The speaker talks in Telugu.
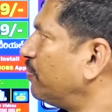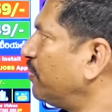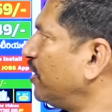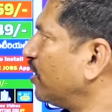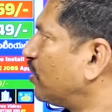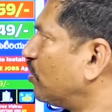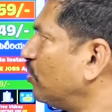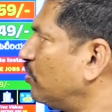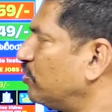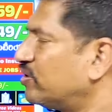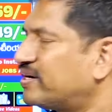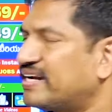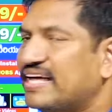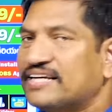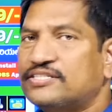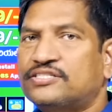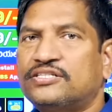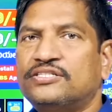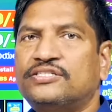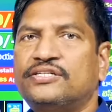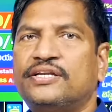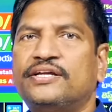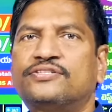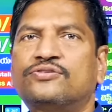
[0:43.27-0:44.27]
మీకు
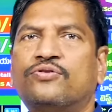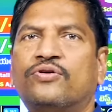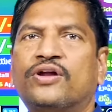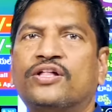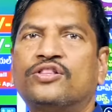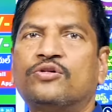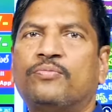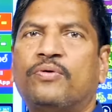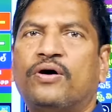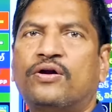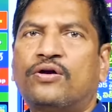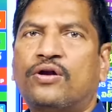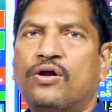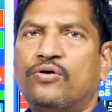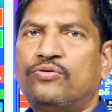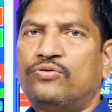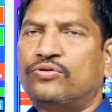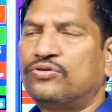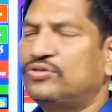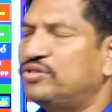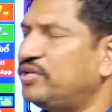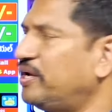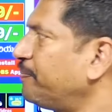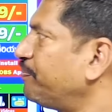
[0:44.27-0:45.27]
టెస్ట్ సిరీస్ కూడా అందుబాటులో
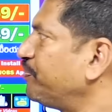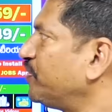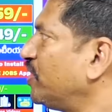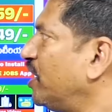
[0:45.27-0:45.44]
ఉంటుంది